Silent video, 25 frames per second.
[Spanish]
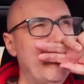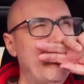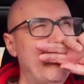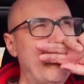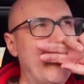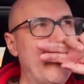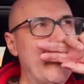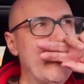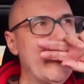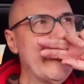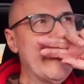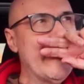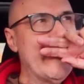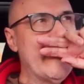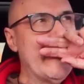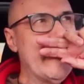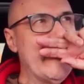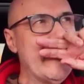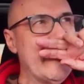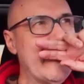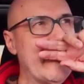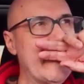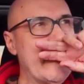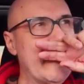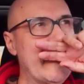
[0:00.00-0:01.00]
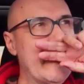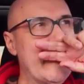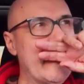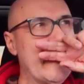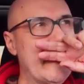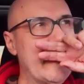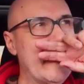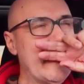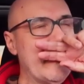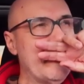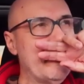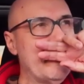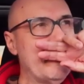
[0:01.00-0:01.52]
porque
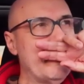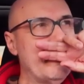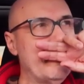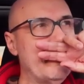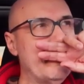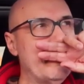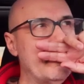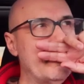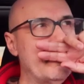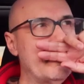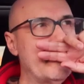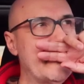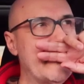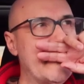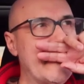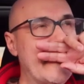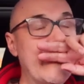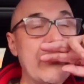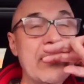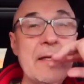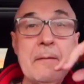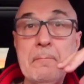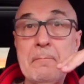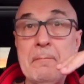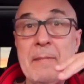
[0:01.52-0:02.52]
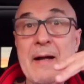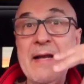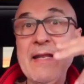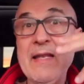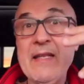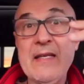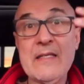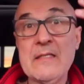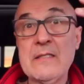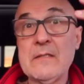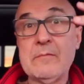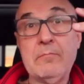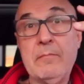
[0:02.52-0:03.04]
em, tiene
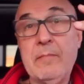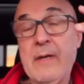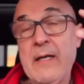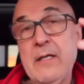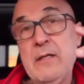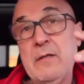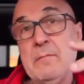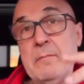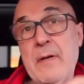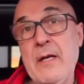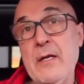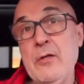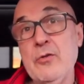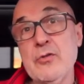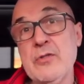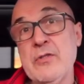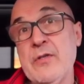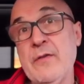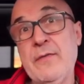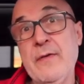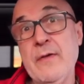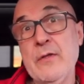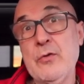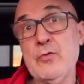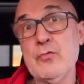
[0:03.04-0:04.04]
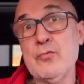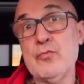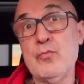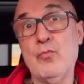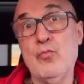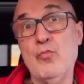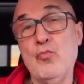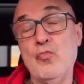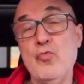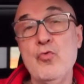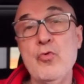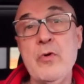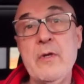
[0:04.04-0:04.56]
varias, varios efectos
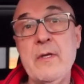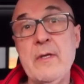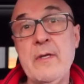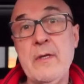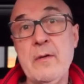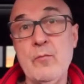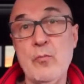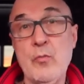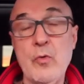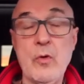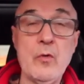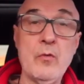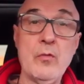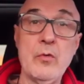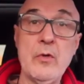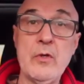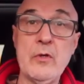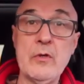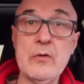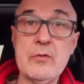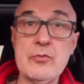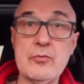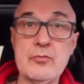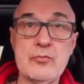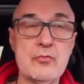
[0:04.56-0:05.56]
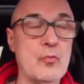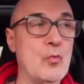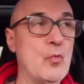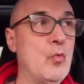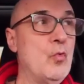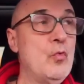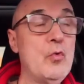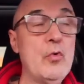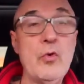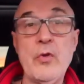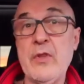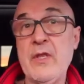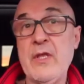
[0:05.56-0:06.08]
muy, muy curiosos.
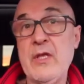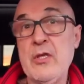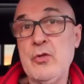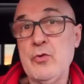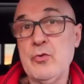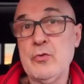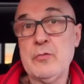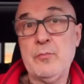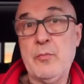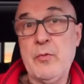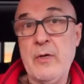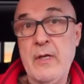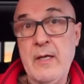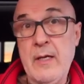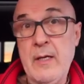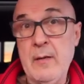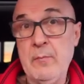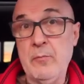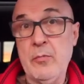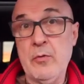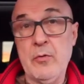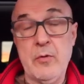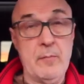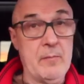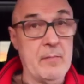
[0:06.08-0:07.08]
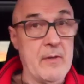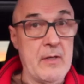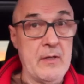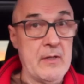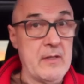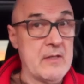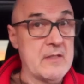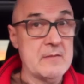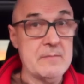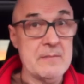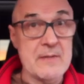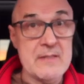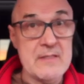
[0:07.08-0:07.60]
Uno de ellos, por ejemplo, y parece
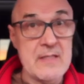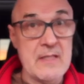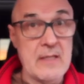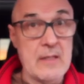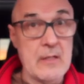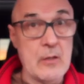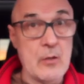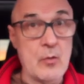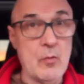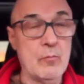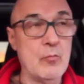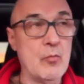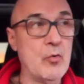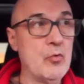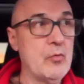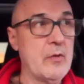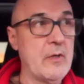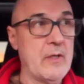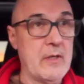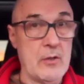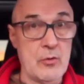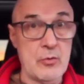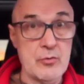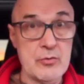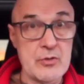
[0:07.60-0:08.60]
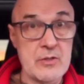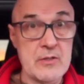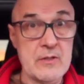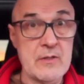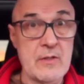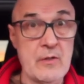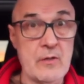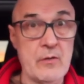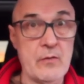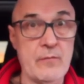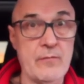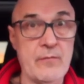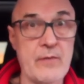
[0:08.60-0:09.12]
que es bastante común en los
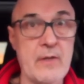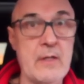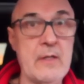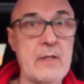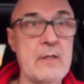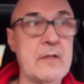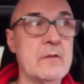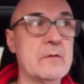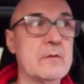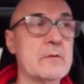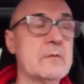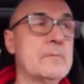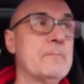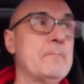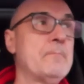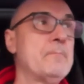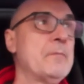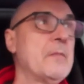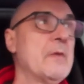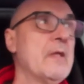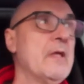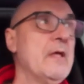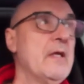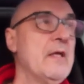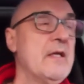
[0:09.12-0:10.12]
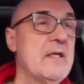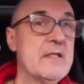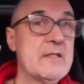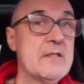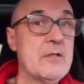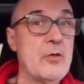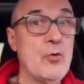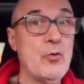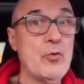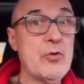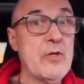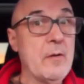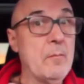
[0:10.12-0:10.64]
esquizofrénicos, es
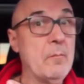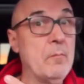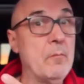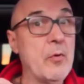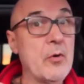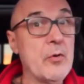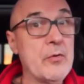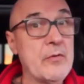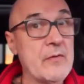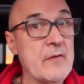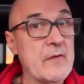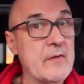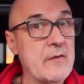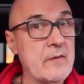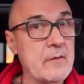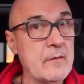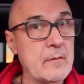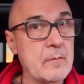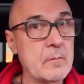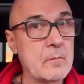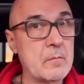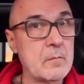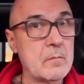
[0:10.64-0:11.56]
que oyen voces.